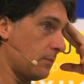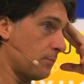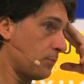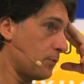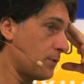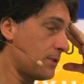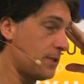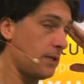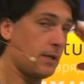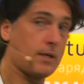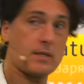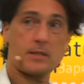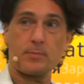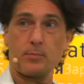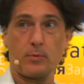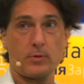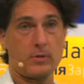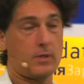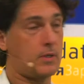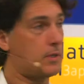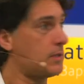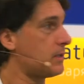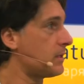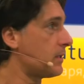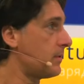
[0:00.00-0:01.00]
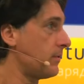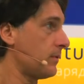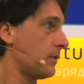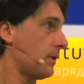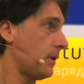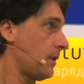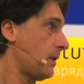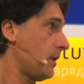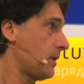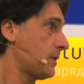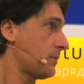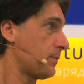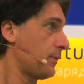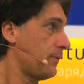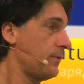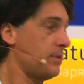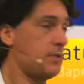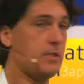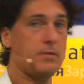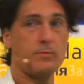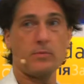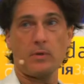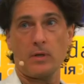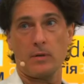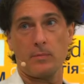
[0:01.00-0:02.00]
пути Господни действительно
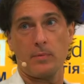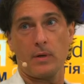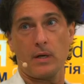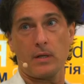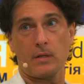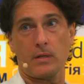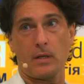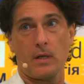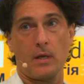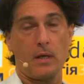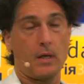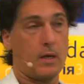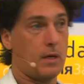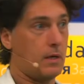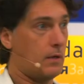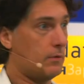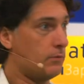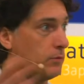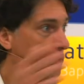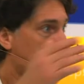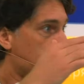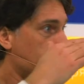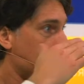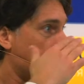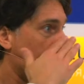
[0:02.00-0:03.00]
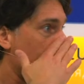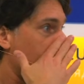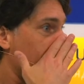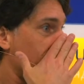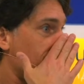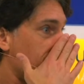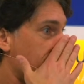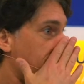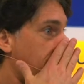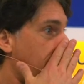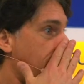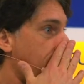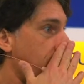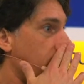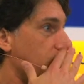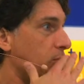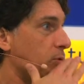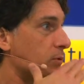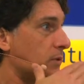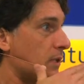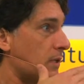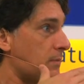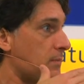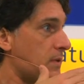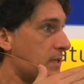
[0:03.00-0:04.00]
неисповедимы. Вот Ребят, вот, вот вы сами
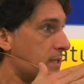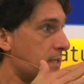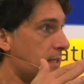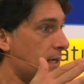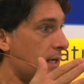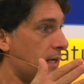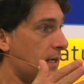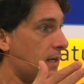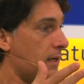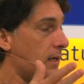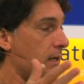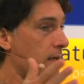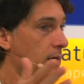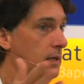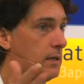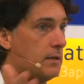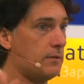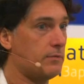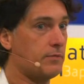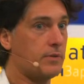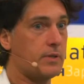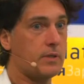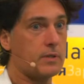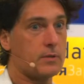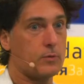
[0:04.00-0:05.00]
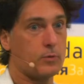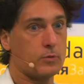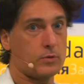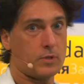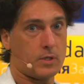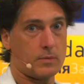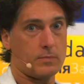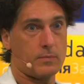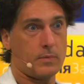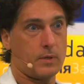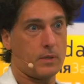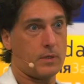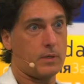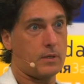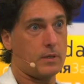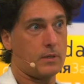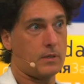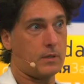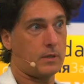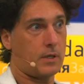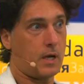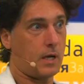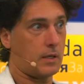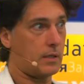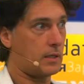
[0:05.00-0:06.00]
утром не знали, э, вы утром
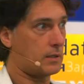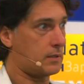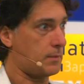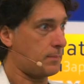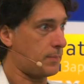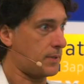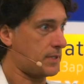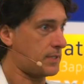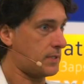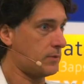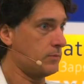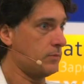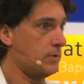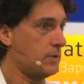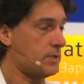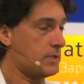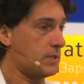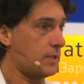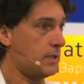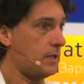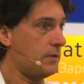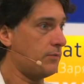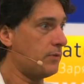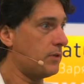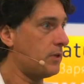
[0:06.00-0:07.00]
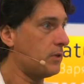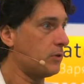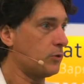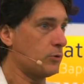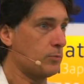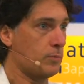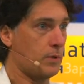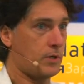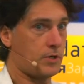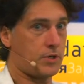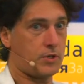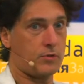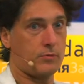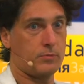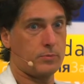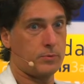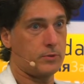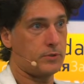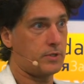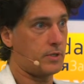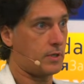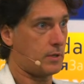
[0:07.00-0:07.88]
э, когда-то проснулись, и вы не думали, что вы будете